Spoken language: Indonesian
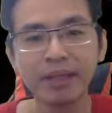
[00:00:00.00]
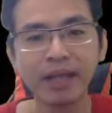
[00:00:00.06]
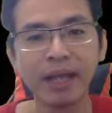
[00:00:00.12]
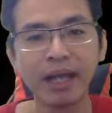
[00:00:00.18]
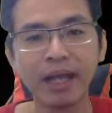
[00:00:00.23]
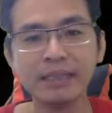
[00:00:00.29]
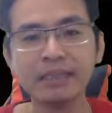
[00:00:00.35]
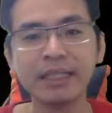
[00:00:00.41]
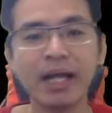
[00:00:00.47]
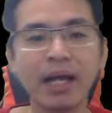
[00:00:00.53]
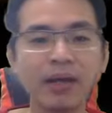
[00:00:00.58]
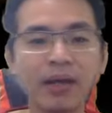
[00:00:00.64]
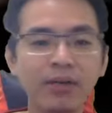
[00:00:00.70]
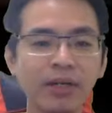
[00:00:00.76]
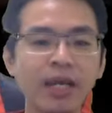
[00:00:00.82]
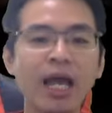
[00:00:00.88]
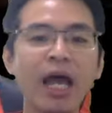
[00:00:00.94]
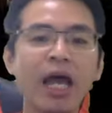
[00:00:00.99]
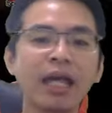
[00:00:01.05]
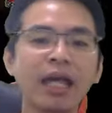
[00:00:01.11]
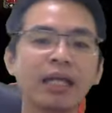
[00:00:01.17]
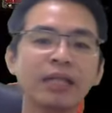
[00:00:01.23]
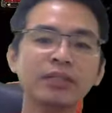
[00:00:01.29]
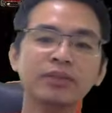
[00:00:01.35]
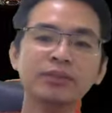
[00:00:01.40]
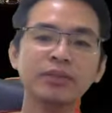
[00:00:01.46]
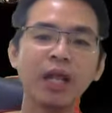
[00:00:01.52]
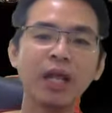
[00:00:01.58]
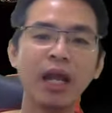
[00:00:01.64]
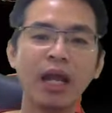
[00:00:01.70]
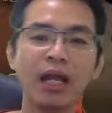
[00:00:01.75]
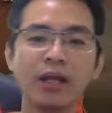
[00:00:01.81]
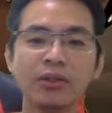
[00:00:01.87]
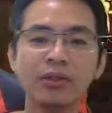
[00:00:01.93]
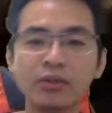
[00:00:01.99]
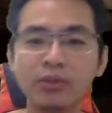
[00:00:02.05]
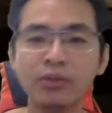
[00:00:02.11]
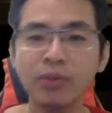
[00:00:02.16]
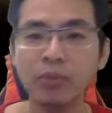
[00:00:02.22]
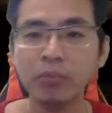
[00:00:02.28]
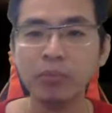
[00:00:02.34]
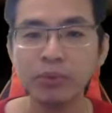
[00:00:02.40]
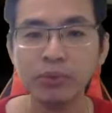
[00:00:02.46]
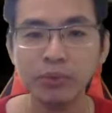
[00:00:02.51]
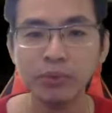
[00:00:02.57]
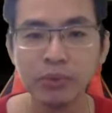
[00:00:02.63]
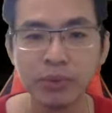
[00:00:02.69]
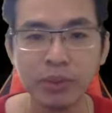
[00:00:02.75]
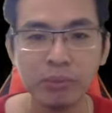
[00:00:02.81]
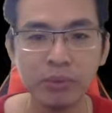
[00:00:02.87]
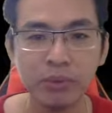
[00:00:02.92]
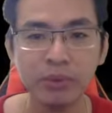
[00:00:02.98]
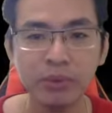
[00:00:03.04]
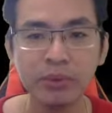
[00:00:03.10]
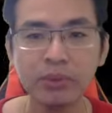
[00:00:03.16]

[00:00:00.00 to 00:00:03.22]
Kasih kado. Ya, ini susah lah. Tuh, 27 ribu.